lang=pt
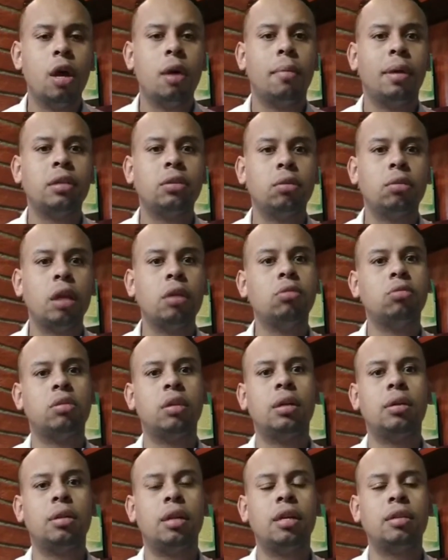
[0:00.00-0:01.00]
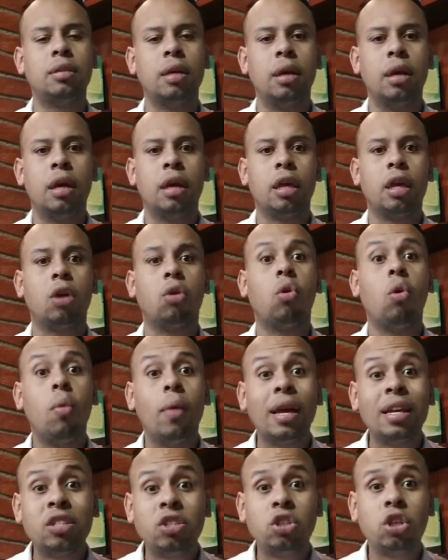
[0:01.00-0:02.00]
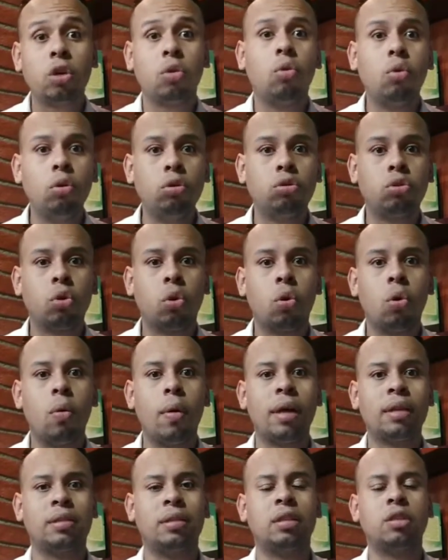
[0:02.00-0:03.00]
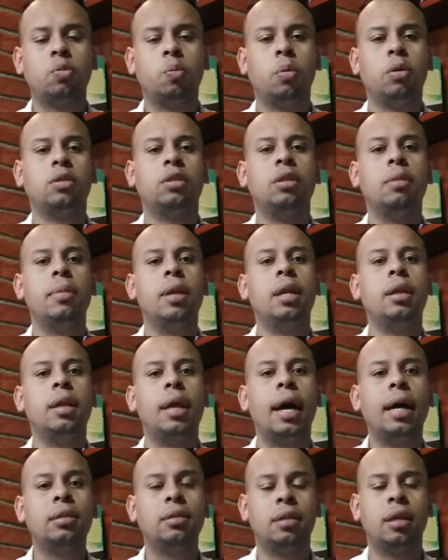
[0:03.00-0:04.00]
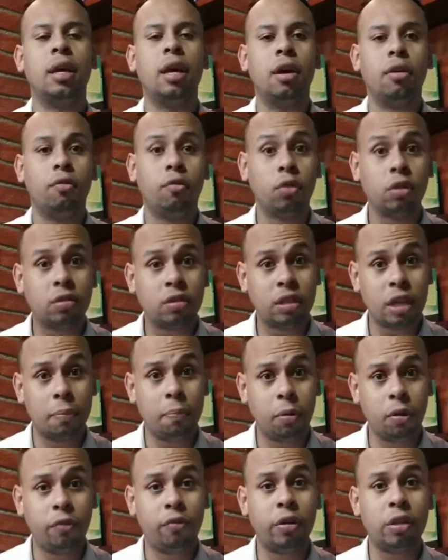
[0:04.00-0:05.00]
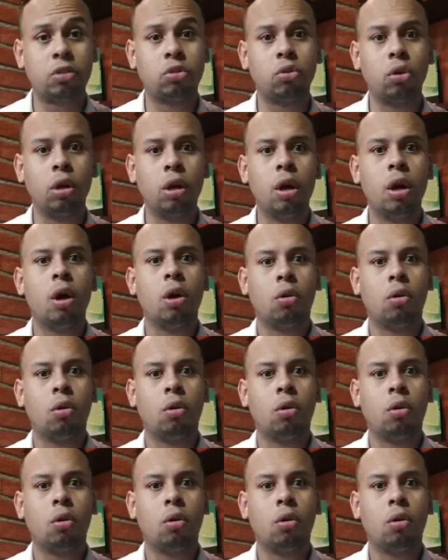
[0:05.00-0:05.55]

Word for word: Mas eu tenho certeza que com este curso, com essas possibilidades, você, professor,